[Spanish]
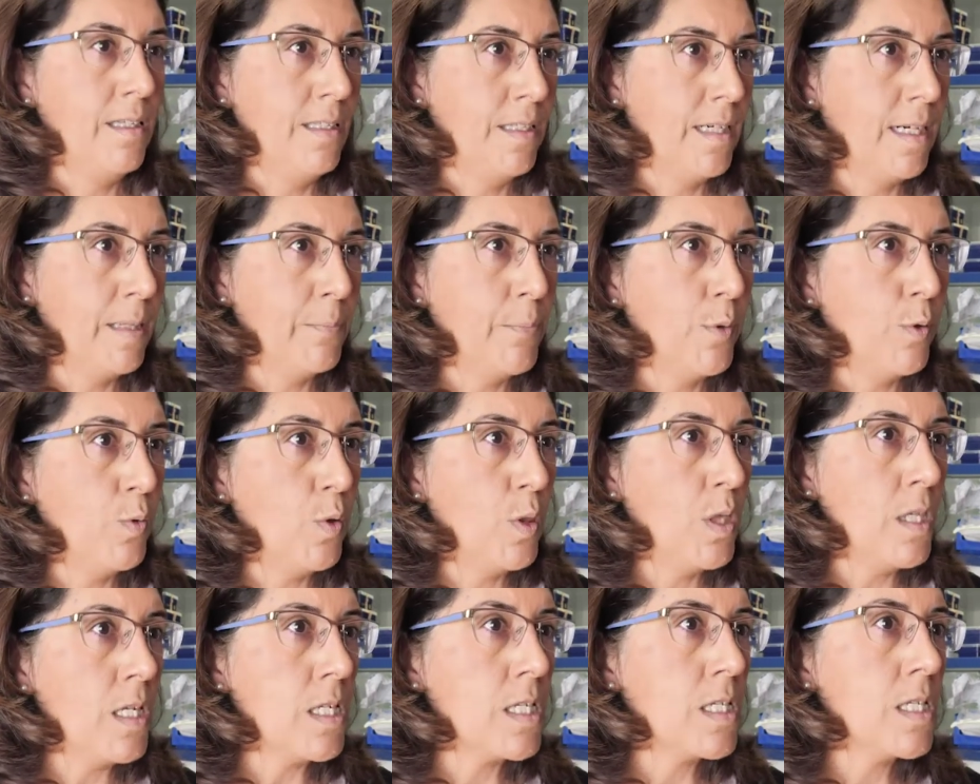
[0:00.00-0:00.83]

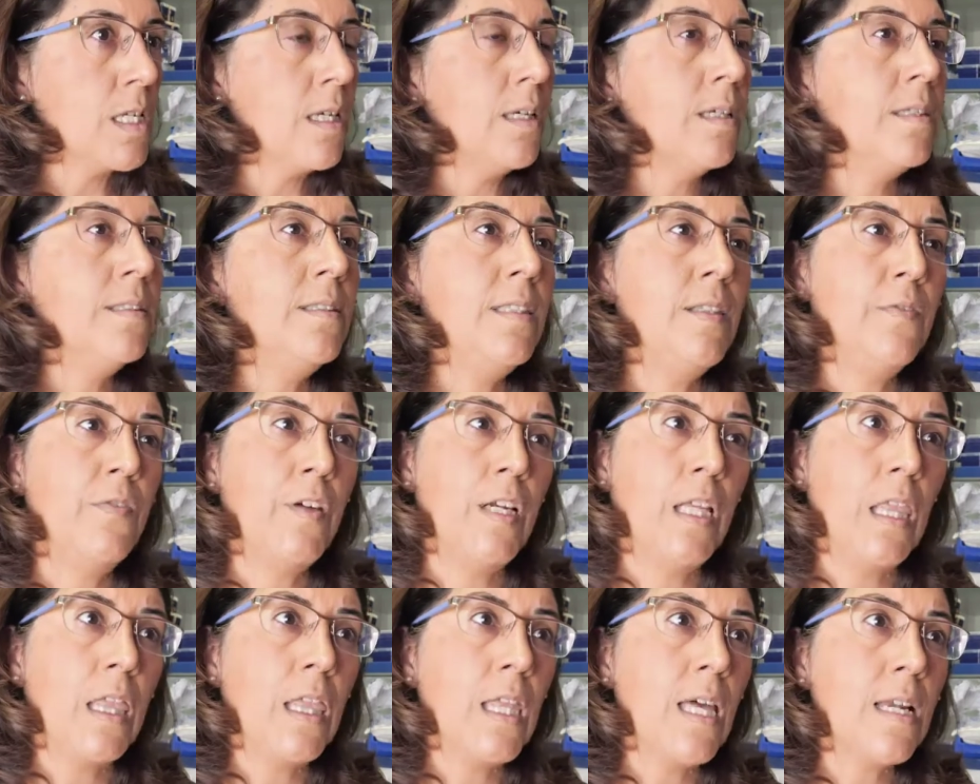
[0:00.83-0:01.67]
reproducirse,
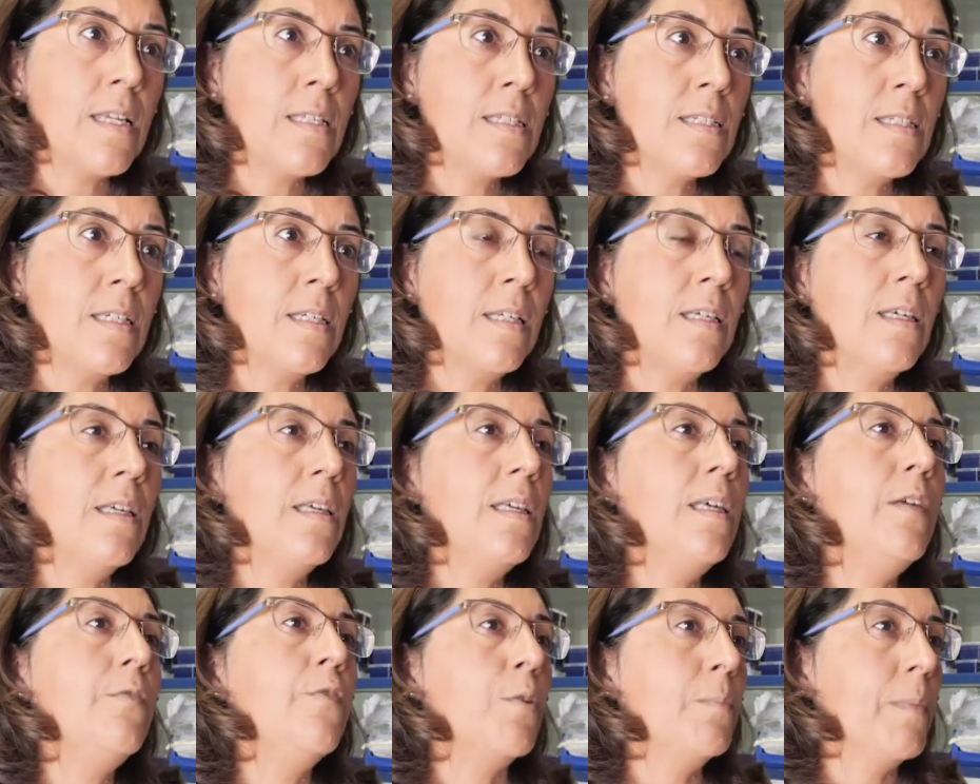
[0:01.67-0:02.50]
diferenciarse
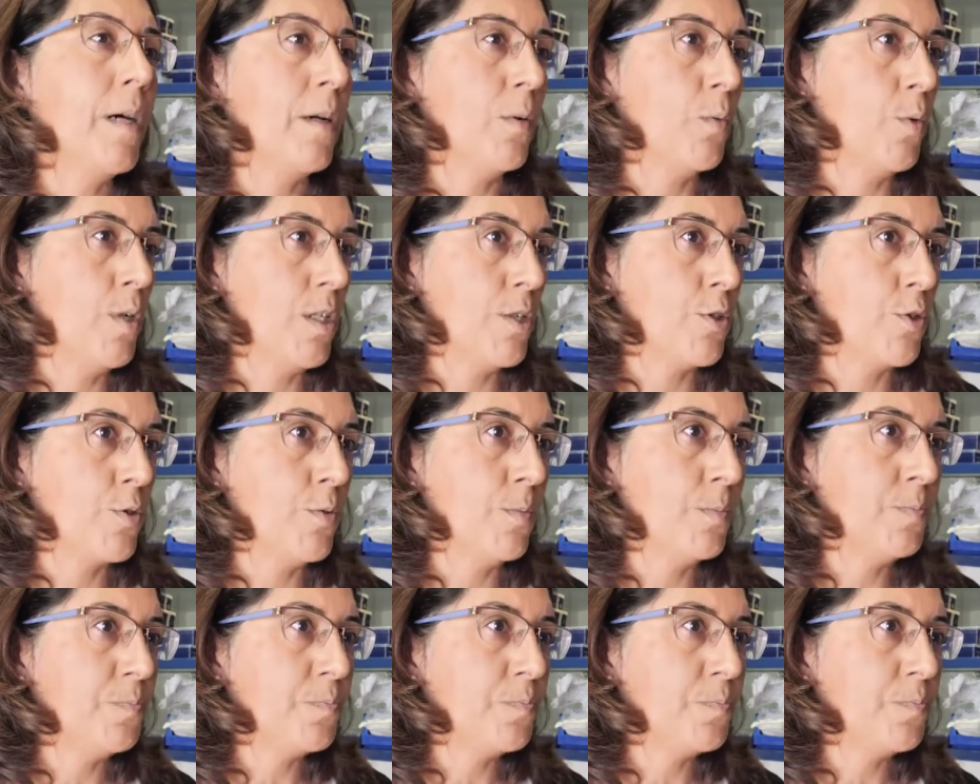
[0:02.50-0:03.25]
y formar hueso.